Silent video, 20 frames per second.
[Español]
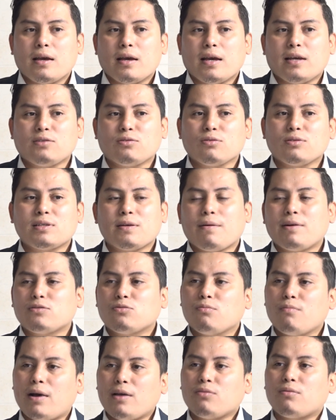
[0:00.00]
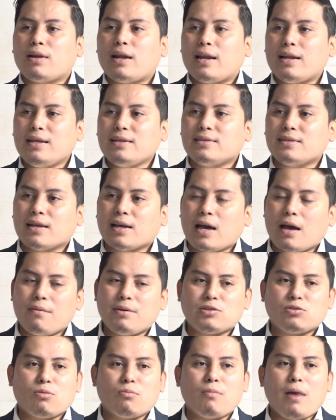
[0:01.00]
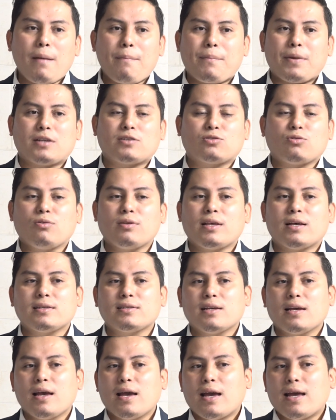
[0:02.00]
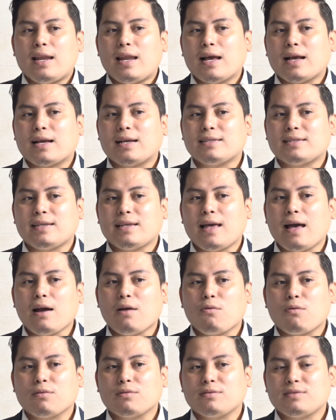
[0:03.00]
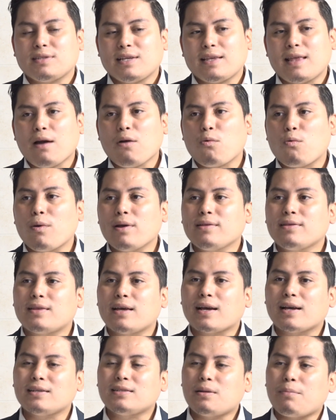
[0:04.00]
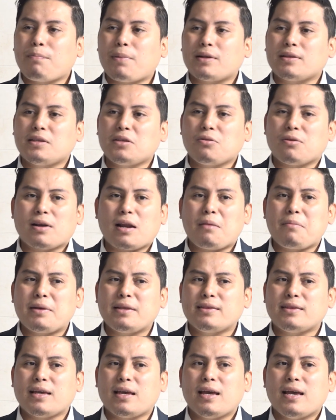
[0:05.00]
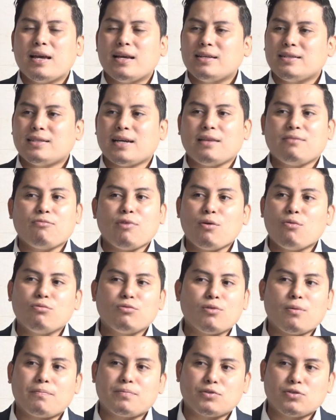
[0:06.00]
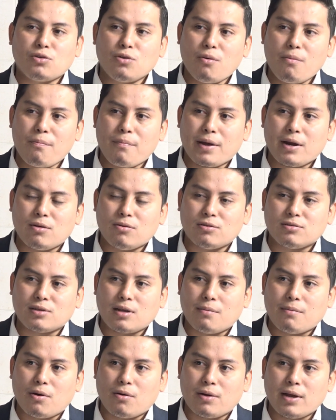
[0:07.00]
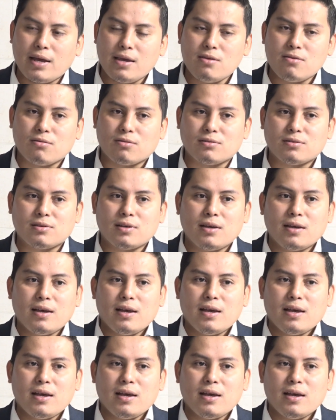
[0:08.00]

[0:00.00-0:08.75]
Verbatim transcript: esto se va sumando a la lista y cada vez son más personas las que se dan, se dan cuenta que este partido realmente ya no es una opción para los salvadoreños.